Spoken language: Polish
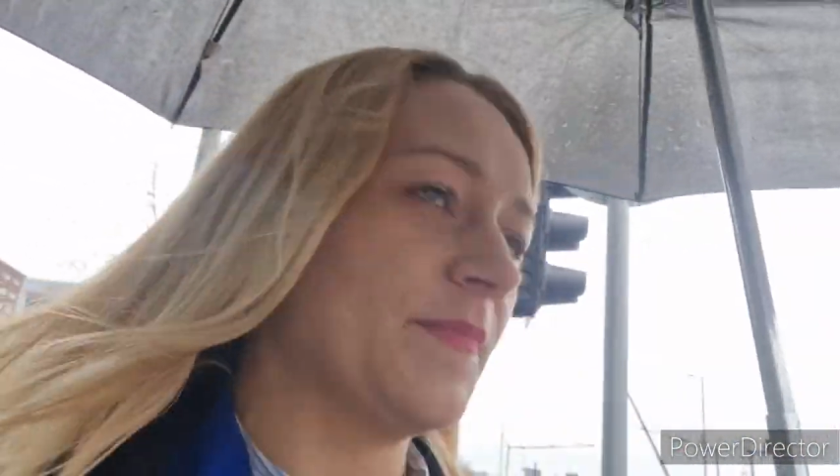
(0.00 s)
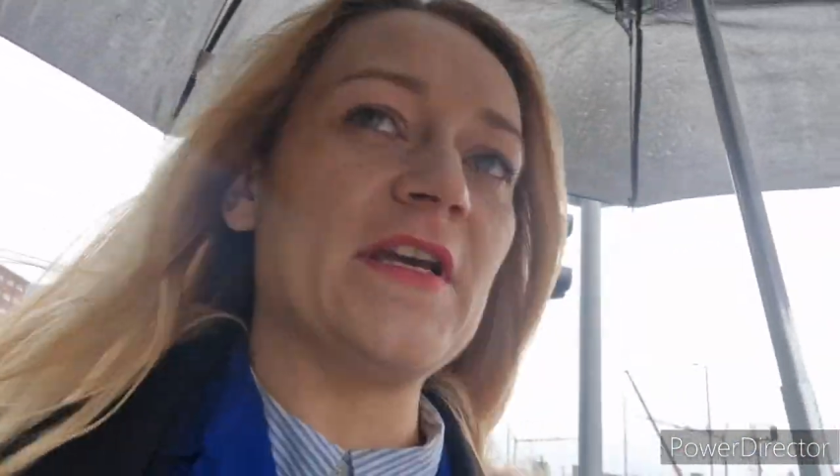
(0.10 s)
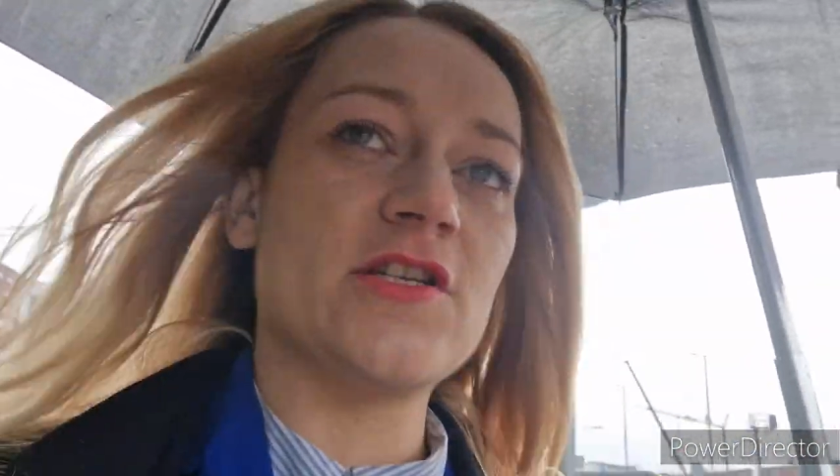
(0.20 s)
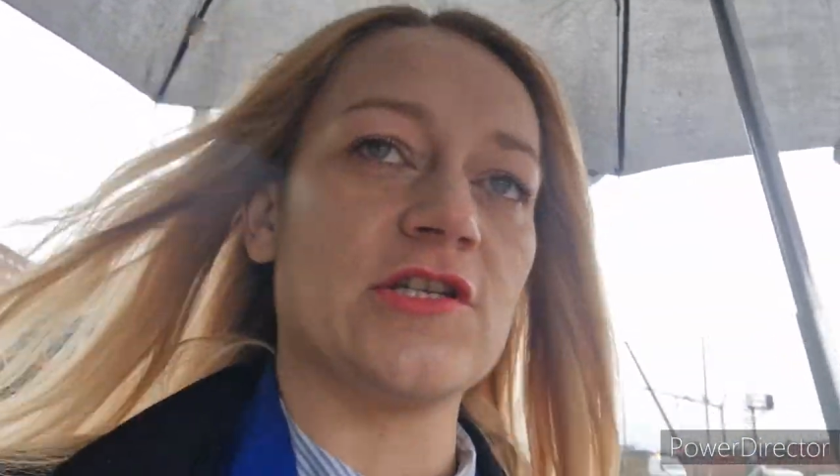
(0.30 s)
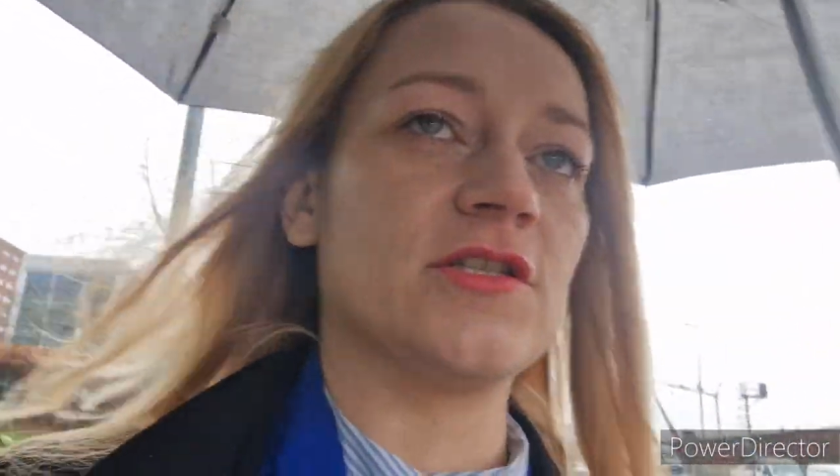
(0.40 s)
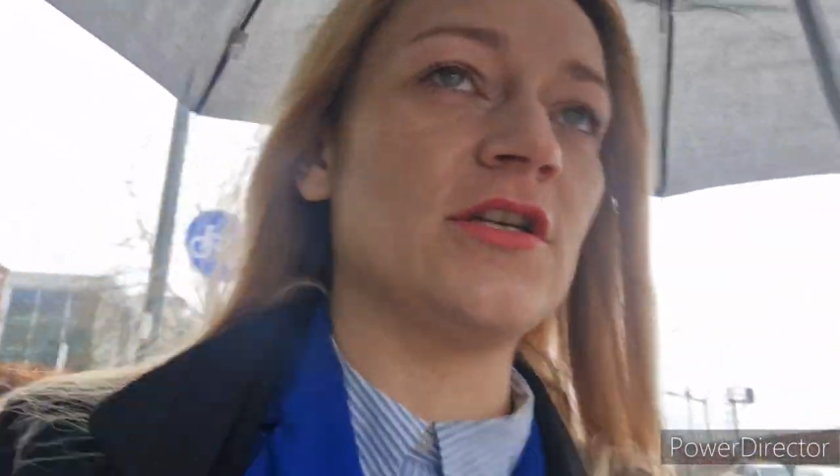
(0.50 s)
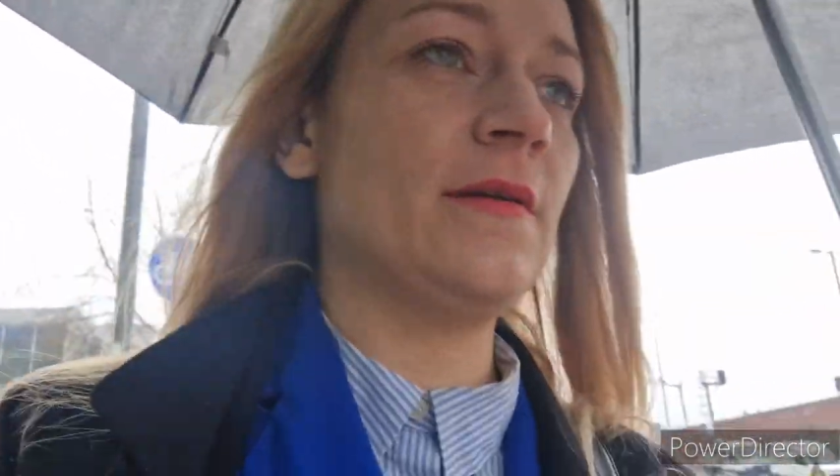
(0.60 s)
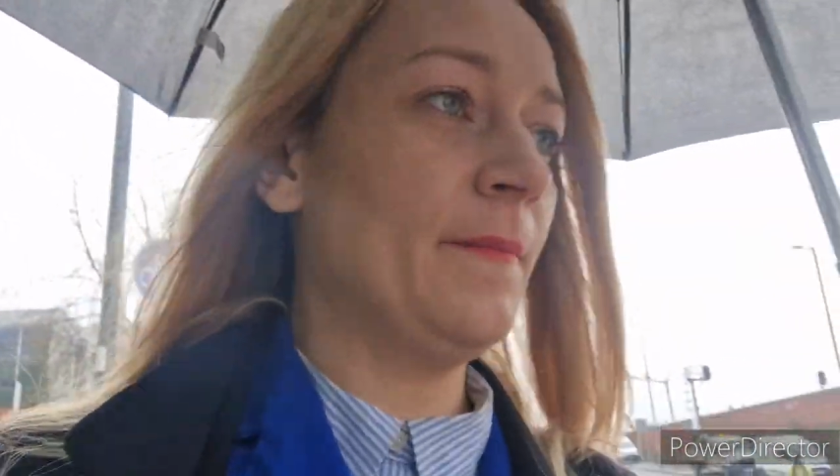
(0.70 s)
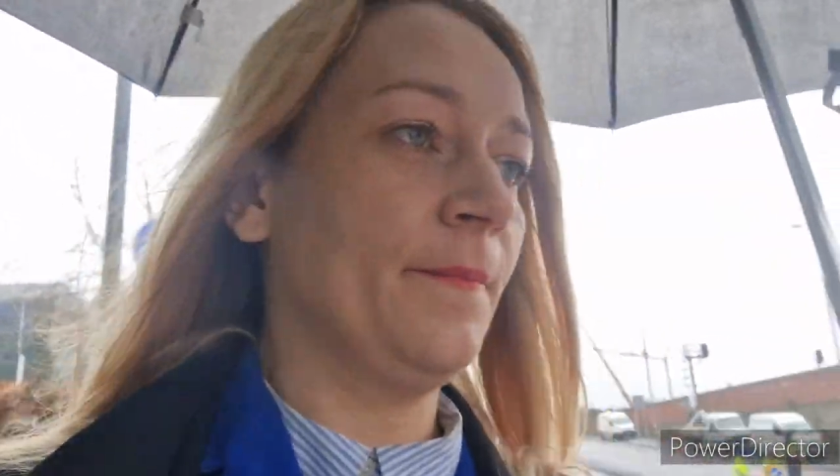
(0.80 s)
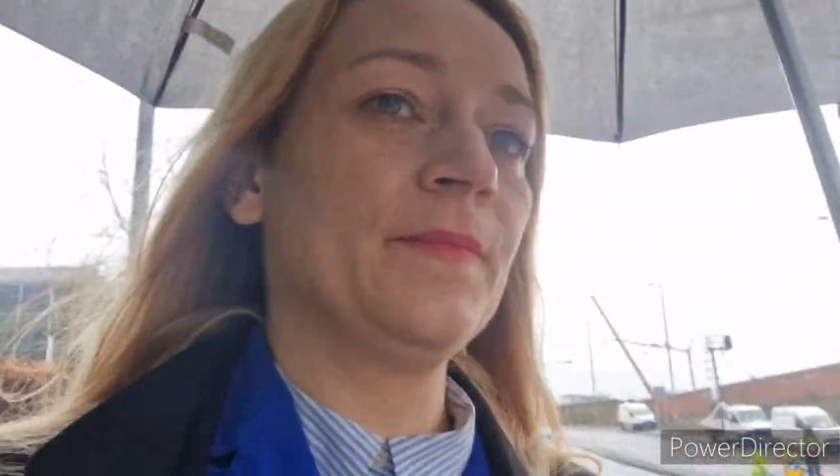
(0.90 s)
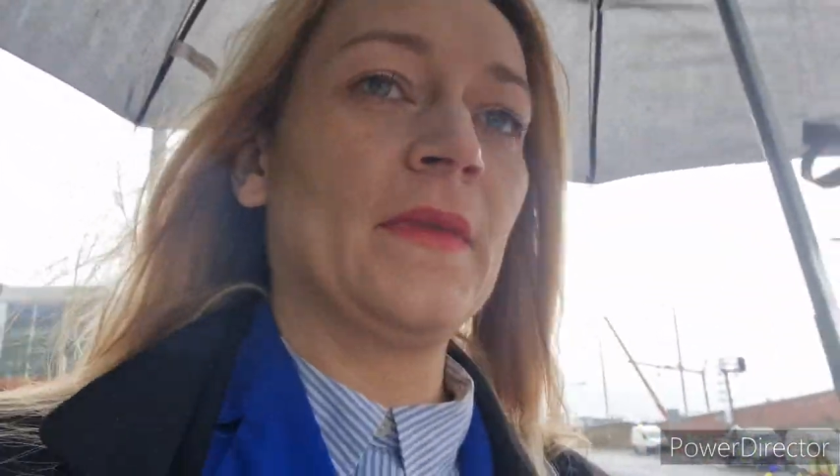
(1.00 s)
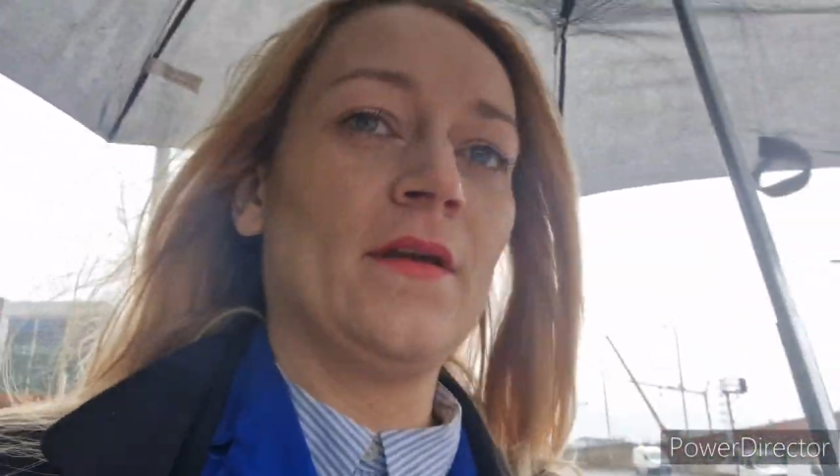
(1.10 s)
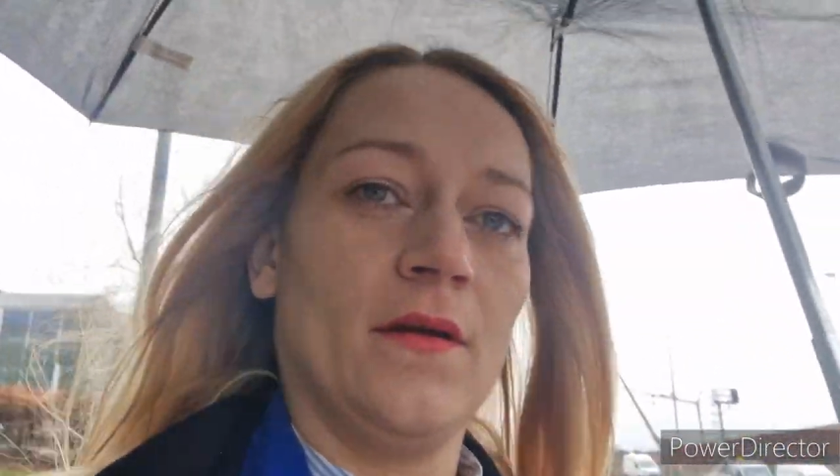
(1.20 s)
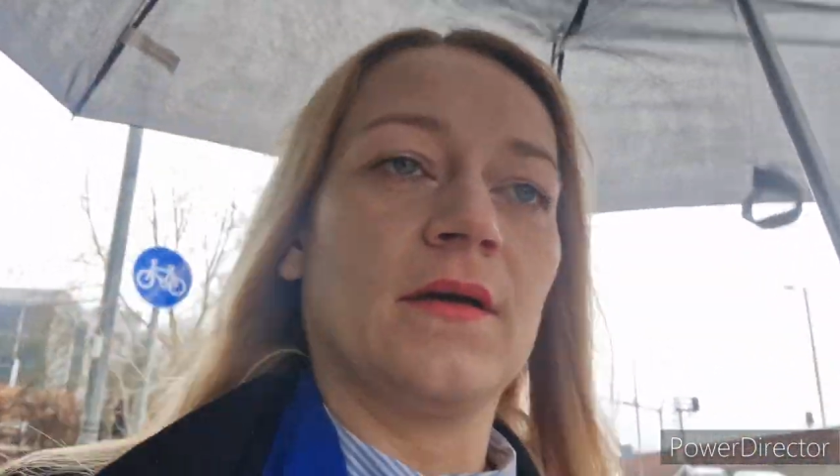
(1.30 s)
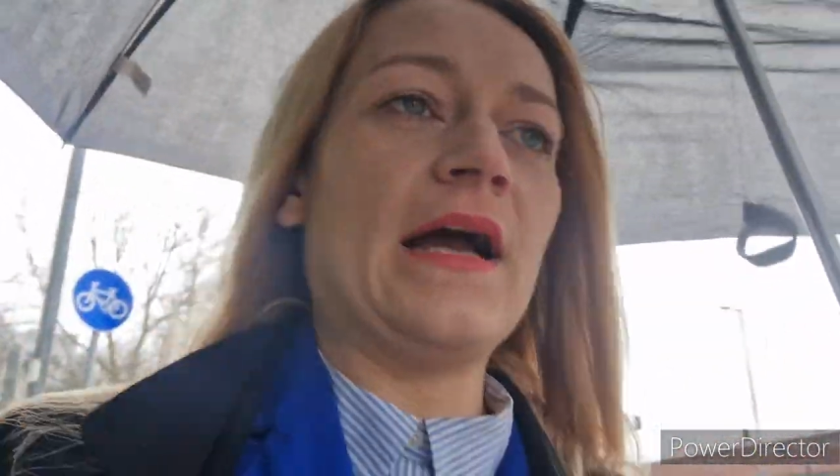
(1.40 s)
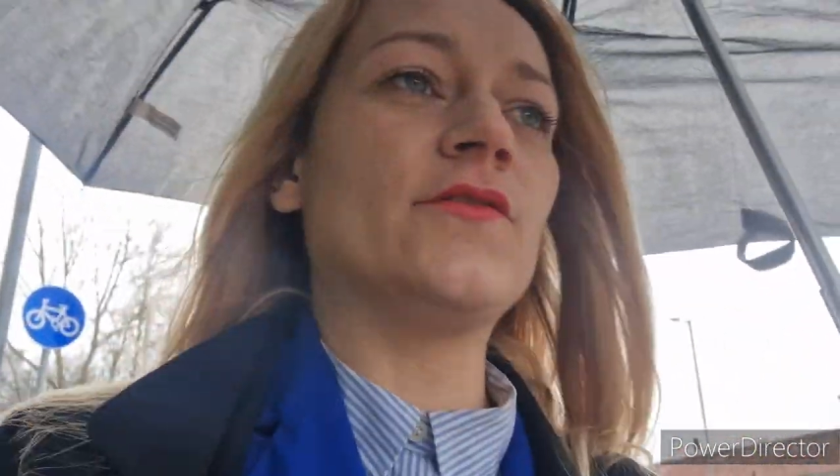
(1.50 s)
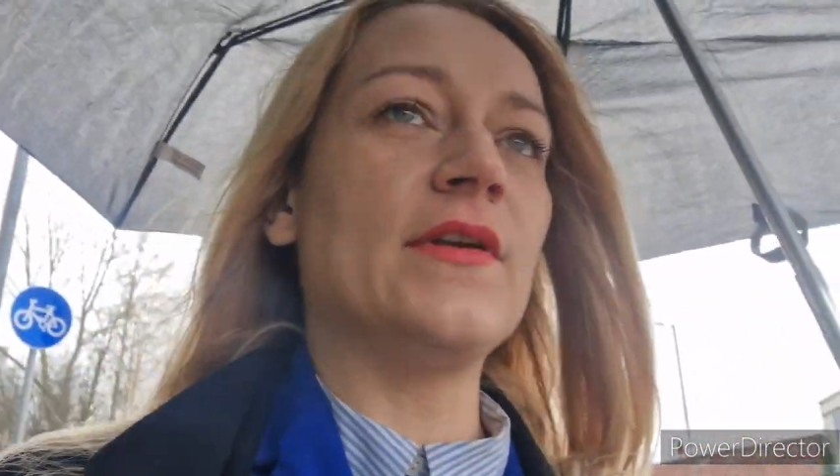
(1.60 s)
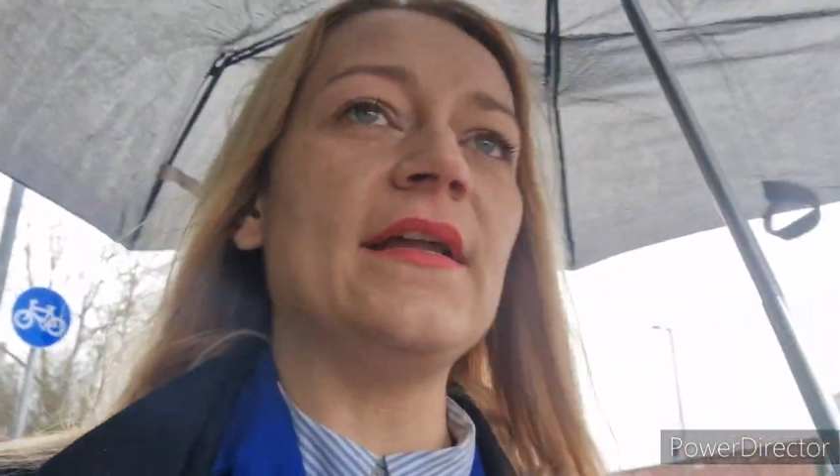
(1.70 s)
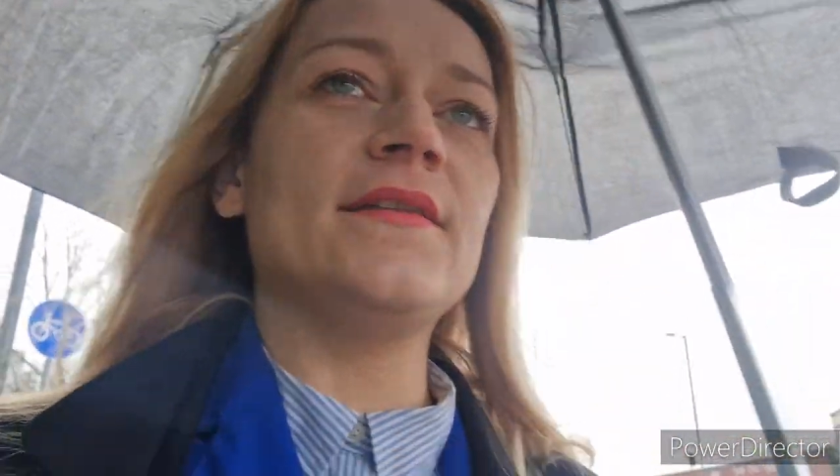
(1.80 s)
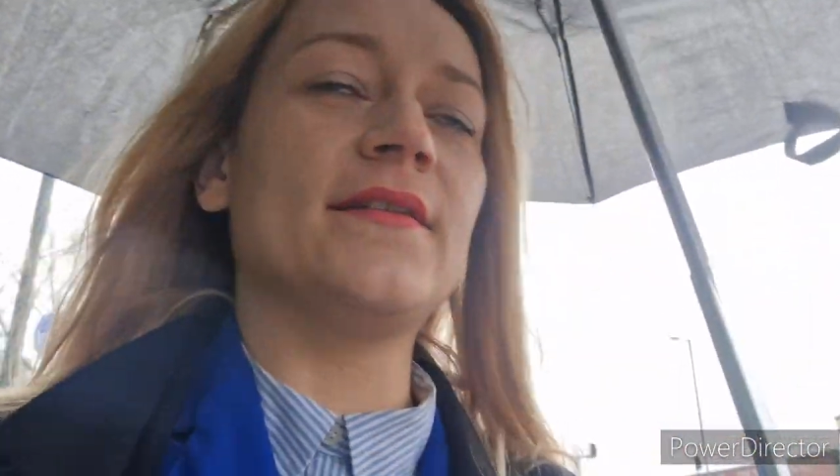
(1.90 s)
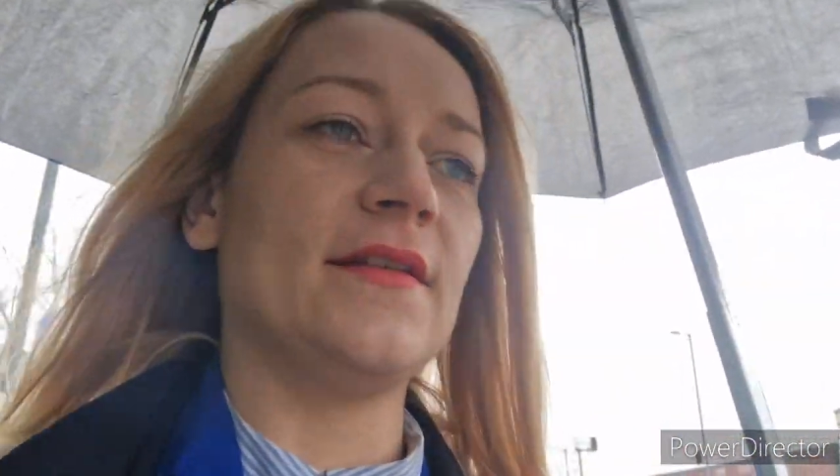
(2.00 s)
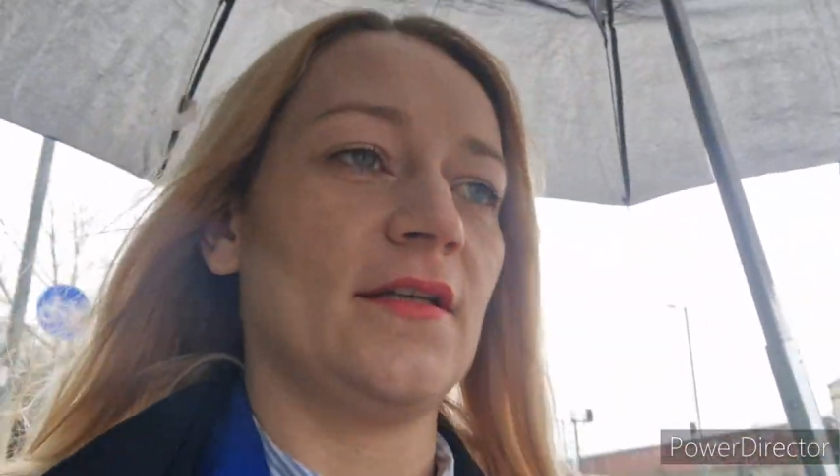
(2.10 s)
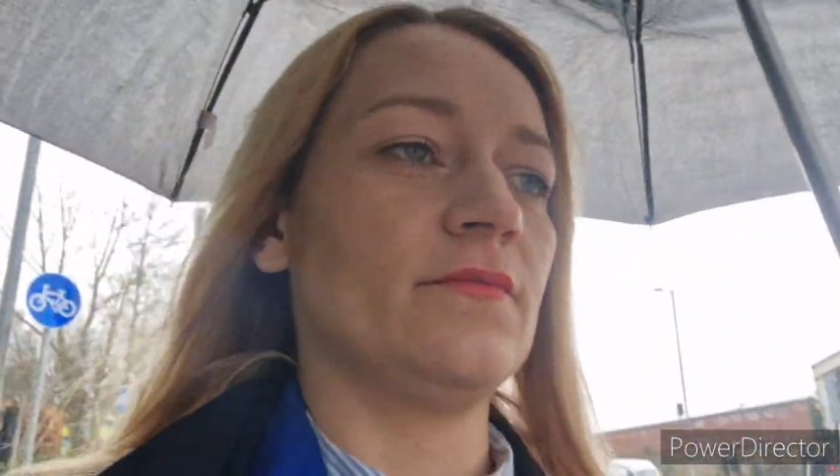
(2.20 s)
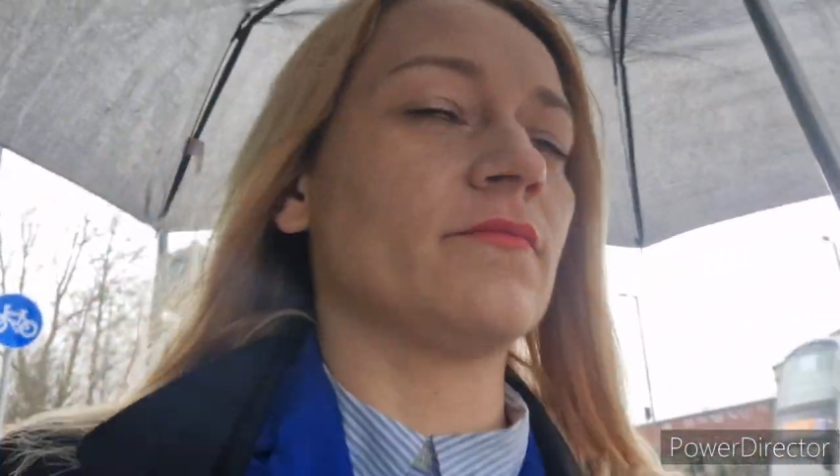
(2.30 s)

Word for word: spieszyć. A którędy ty...